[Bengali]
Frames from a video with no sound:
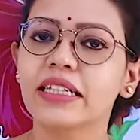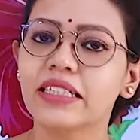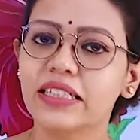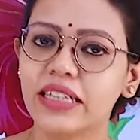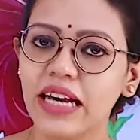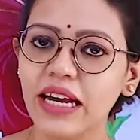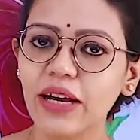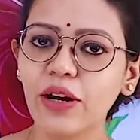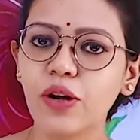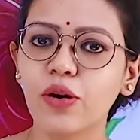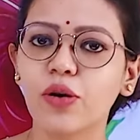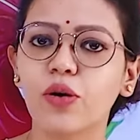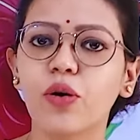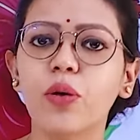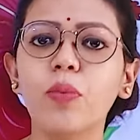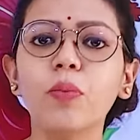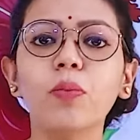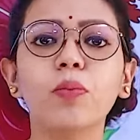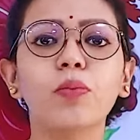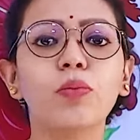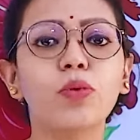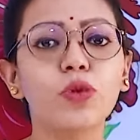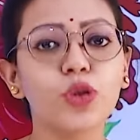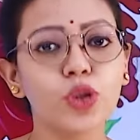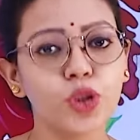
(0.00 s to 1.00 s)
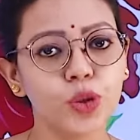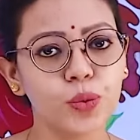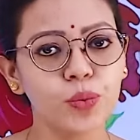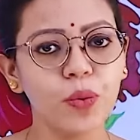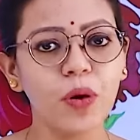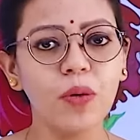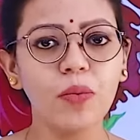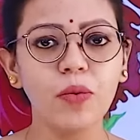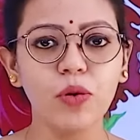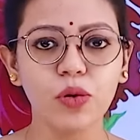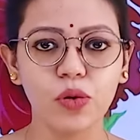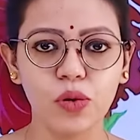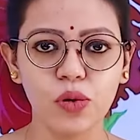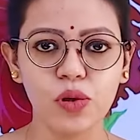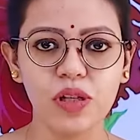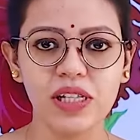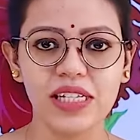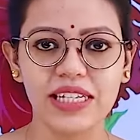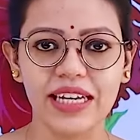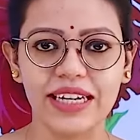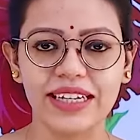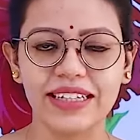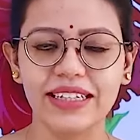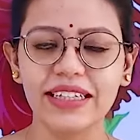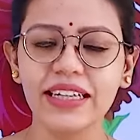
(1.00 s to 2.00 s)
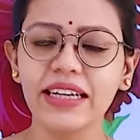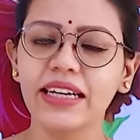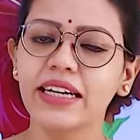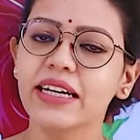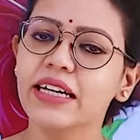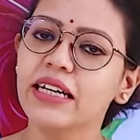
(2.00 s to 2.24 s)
সেই রকম পুষ্পমুকুল যেটি